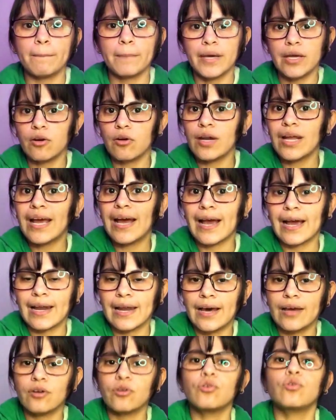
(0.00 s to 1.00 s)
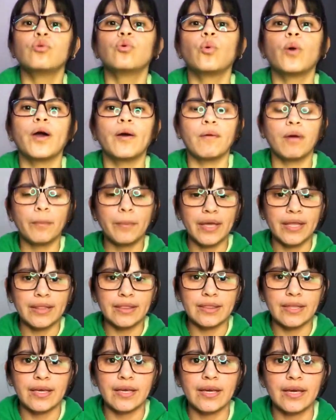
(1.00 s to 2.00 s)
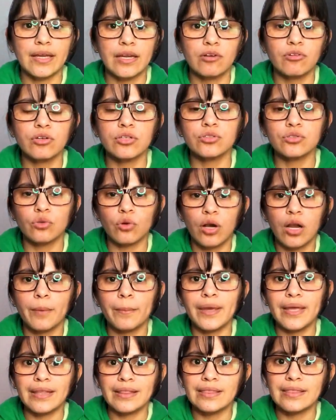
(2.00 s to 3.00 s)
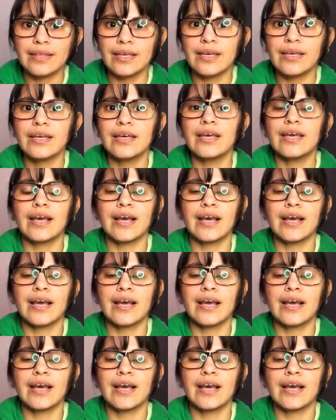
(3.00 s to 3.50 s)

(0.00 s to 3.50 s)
pero les aclaro nuevamente, creo que solamente,